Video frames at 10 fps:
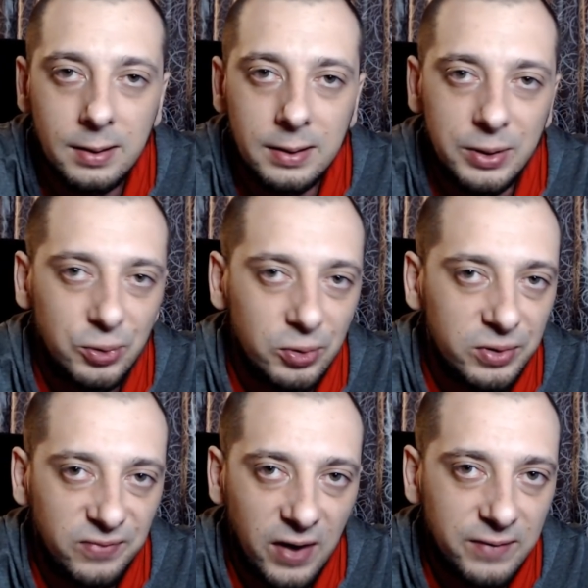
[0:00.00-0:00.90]
И тут
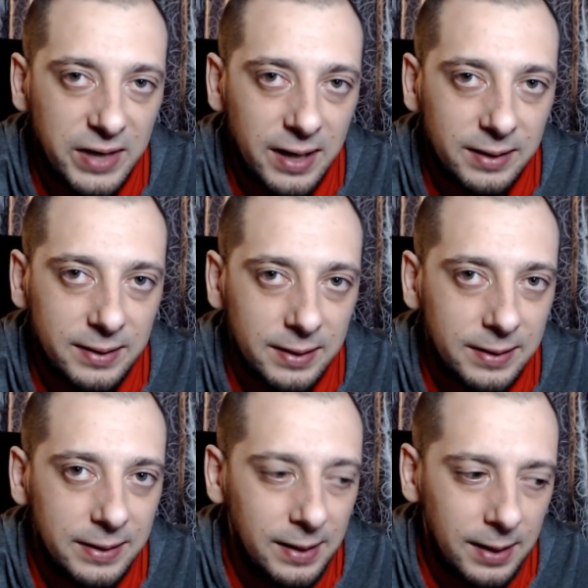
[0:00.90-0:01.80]
два варианта.
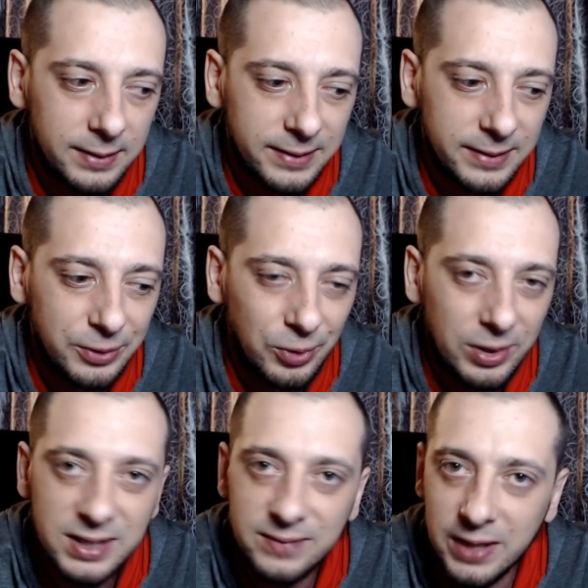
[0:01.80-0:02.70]
Или она так
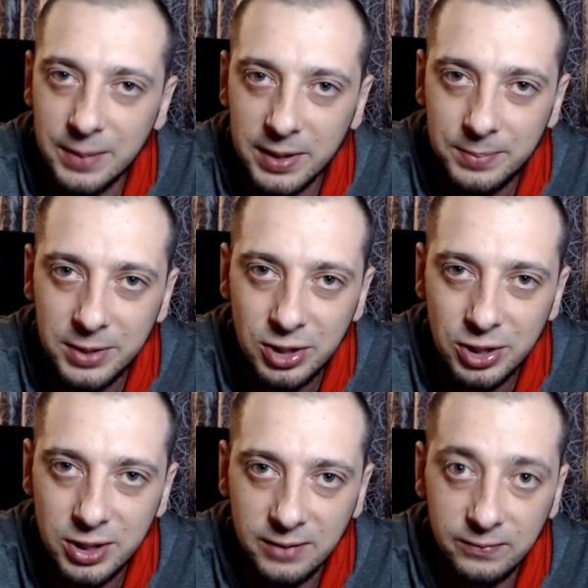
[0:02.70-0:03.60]
троллит своих
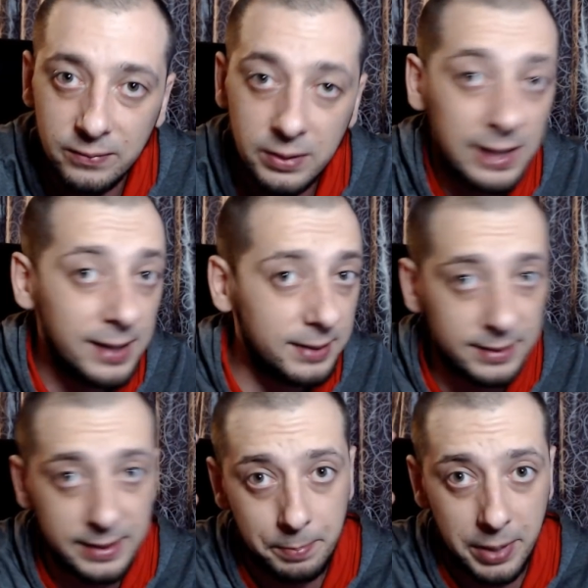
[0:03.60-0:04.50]
подписчиков, или она
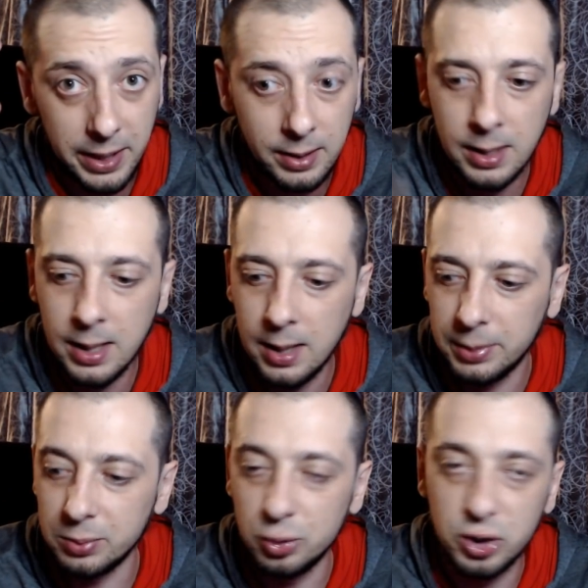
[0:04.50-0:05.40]
ТП –
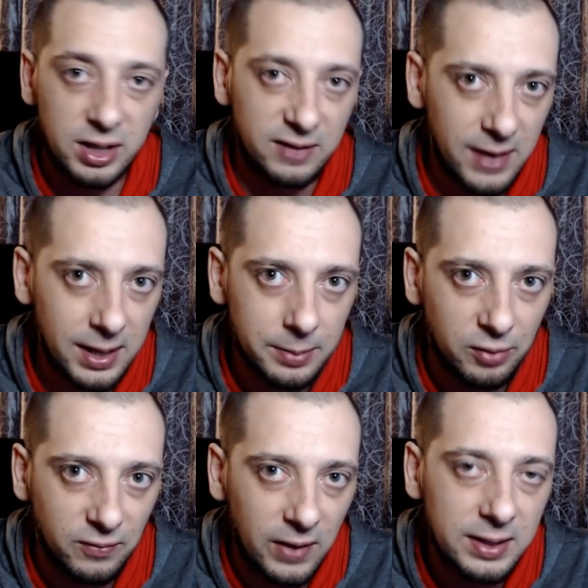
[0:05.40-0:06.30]
Потому что Навальный
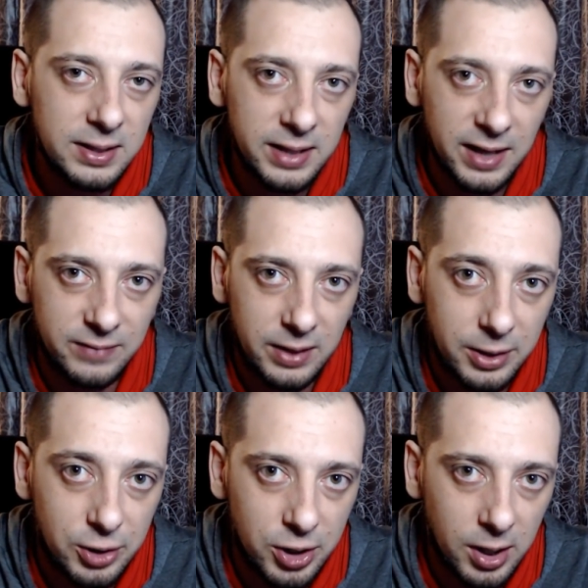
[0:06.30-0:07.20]
буквально недавно
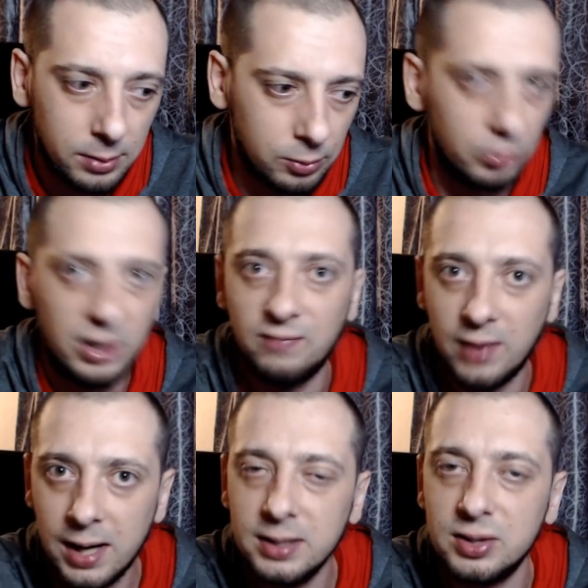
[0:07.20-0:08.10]
кричал, ну,
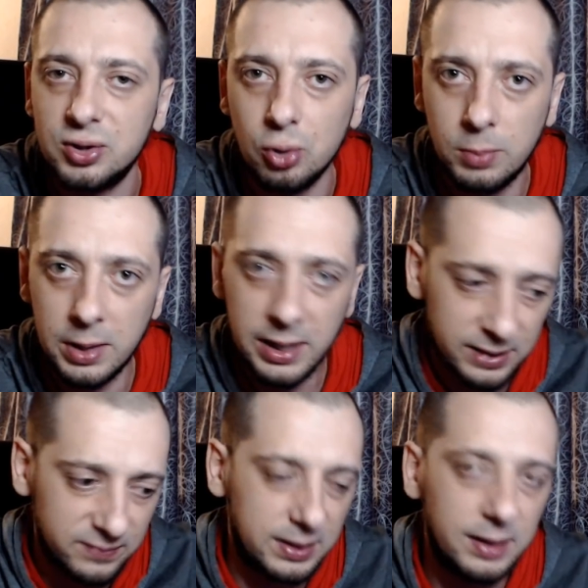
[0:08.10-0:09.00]
Навальный, Соболь,
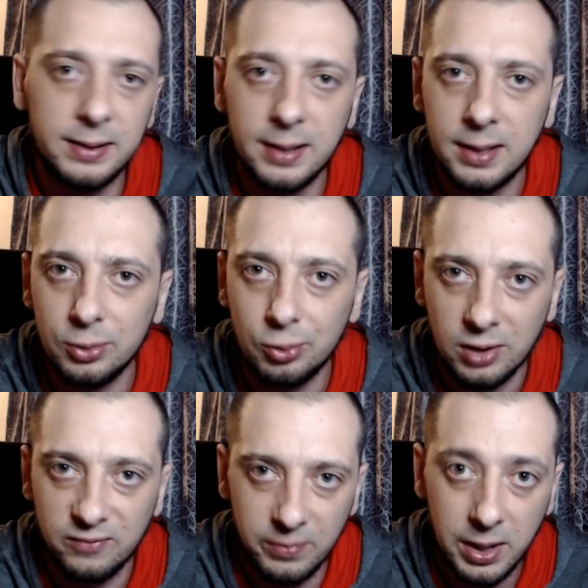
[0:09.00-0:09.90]
это вся одна контора,
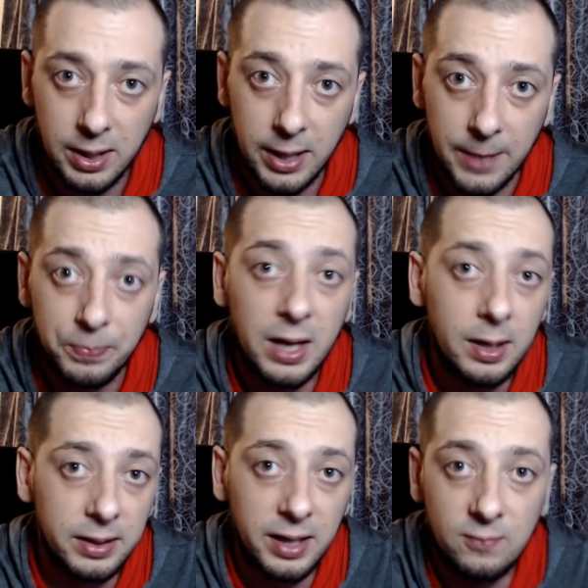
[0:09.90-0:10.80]
ФБК.
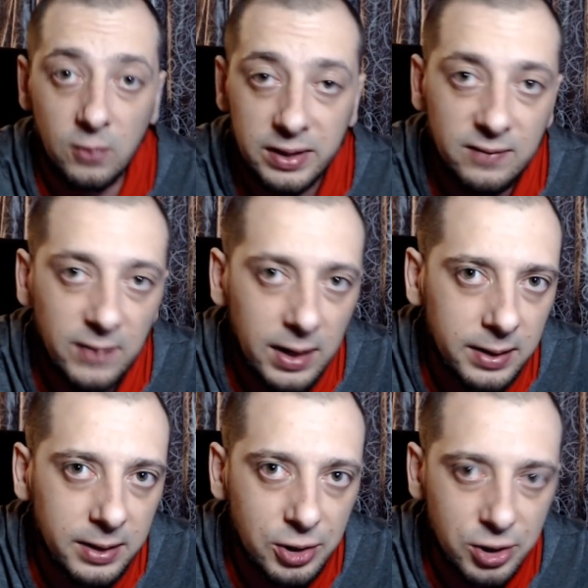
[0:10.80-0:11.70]
Так вот, Навальный
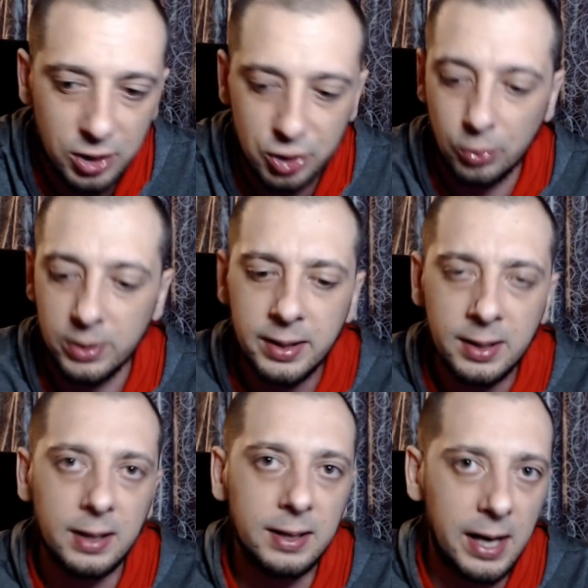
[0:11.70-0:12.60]
кричал, что их
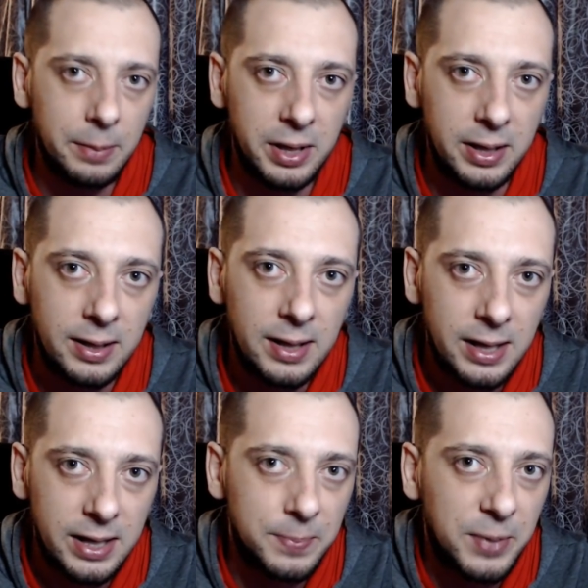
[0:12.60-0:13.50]
ограбили,
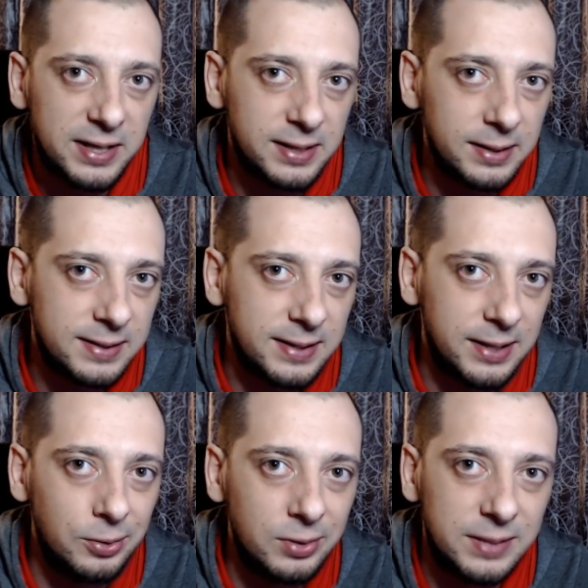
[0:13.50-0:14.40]
и просил
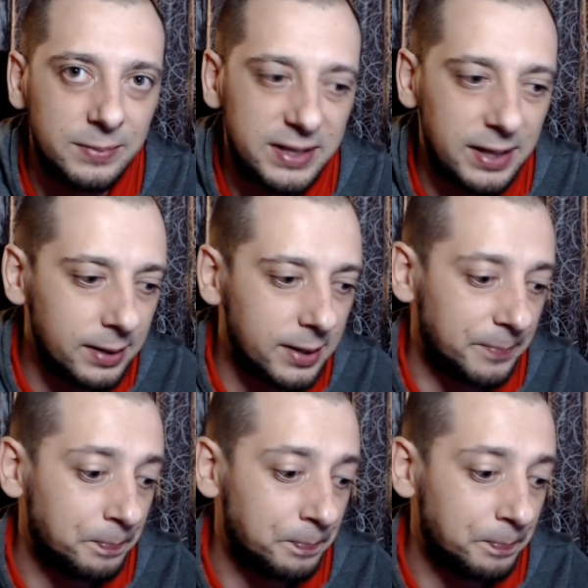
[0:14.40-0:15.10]
скинуть им деньги